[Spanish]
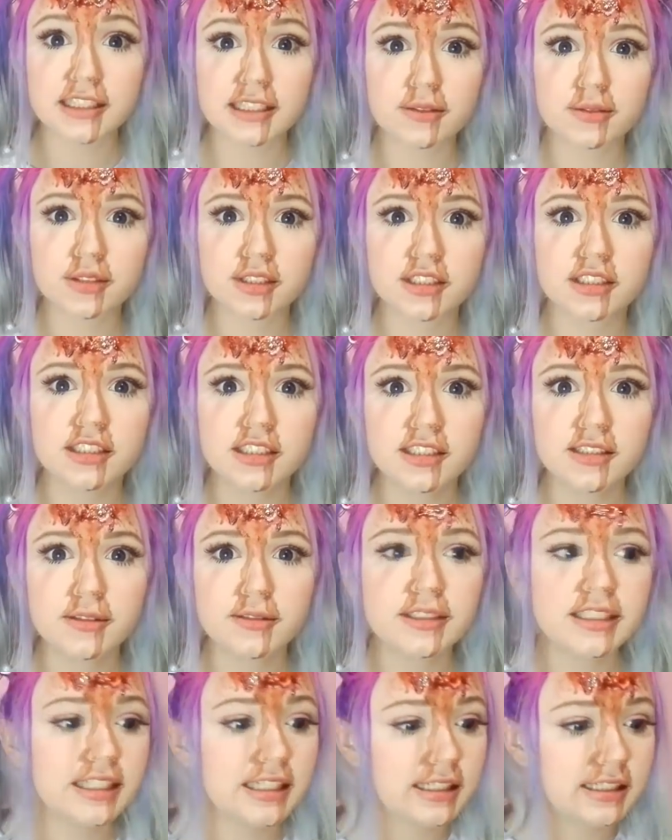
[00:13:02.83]
Ya los
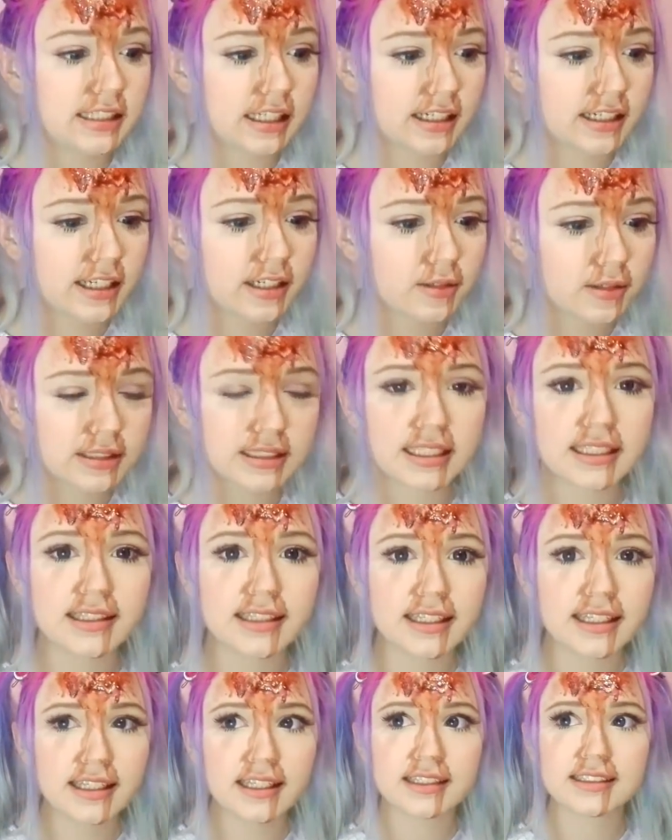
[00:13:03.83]
quiero ver, ya quiero que sea
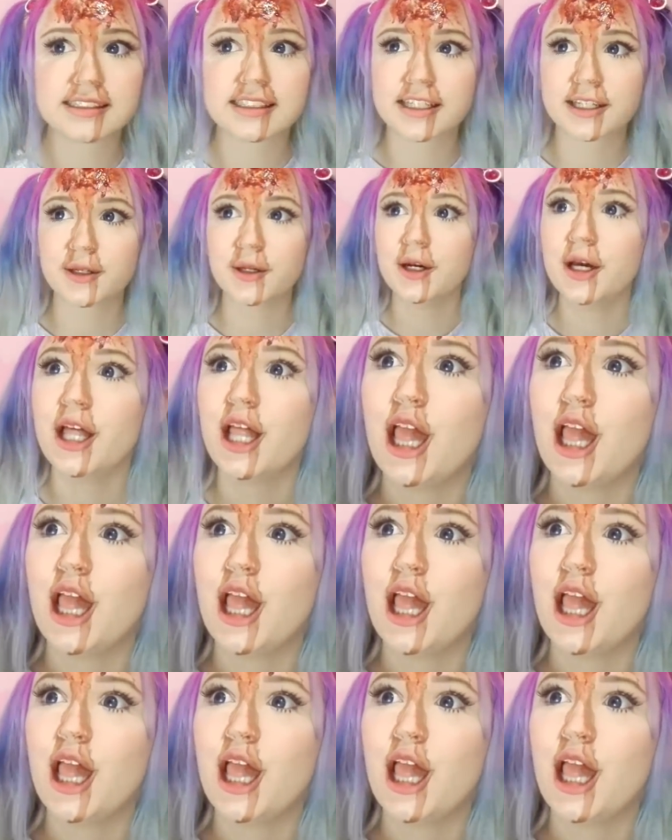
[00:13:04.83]
el día, en serio.